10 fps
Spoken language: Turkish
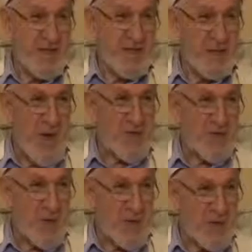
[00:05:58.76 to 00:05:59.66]
iman
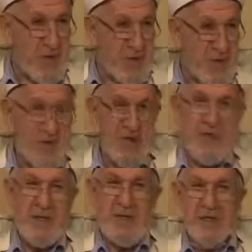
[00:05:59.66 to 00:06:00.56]
kokuyor.
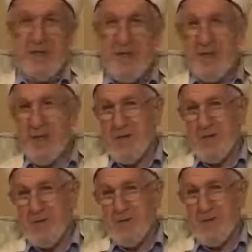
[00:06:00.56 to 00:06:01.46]
Evet
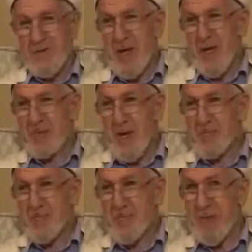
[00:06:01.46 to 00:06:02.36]
bana
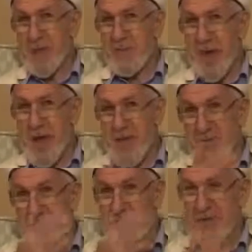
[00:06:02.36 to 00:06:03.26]
bakma benim
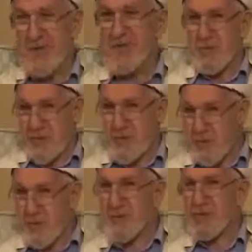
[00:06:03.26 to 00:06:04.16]
yarim var.
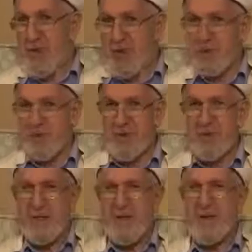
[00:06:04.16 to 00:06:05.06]
Türkü, şarkı.
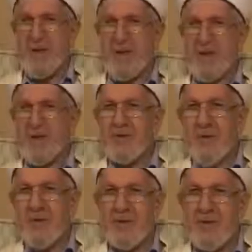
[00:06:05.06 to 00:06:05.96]

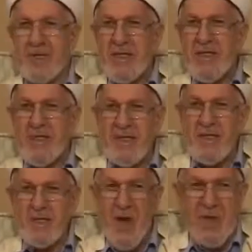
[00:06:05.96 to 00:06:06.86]
Bunlar da bir
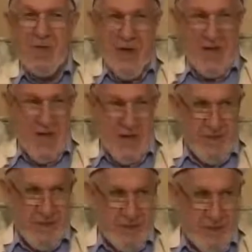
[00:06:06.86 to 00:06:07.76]
iman ahlak
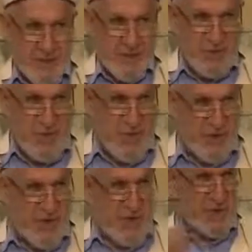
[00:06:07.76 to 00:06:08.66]

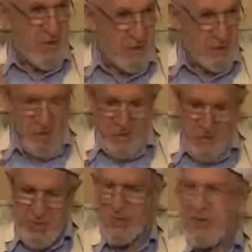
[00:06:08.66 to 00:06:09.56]
şeysi var, gö
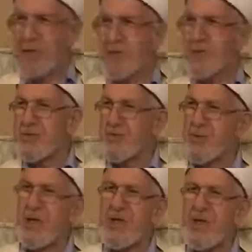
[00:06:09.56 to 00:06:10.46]
görüntüsü
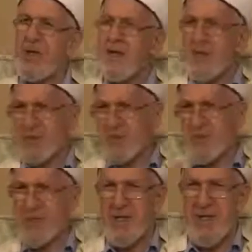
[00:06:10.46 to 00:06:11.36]
var. Ama
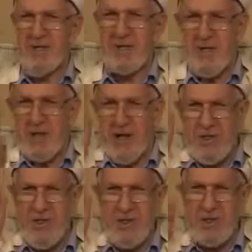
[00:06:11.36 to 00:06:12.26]
şimdikilerde böyle
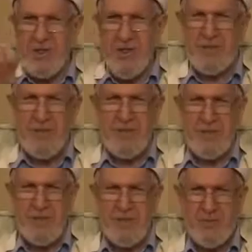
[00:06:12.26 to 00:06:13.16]
kaderime itiraz
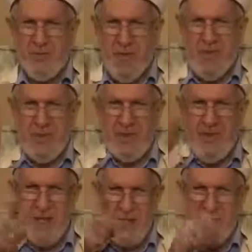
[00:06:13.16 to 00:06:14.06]
ediyorum, cennete
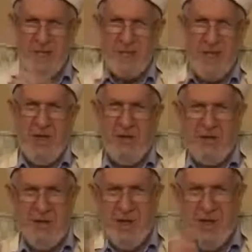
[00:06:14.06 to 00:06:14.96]
sensiz
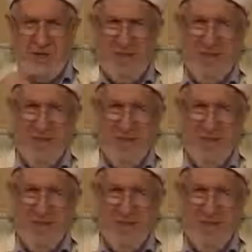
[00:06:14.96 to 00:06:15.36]
gitmem falan.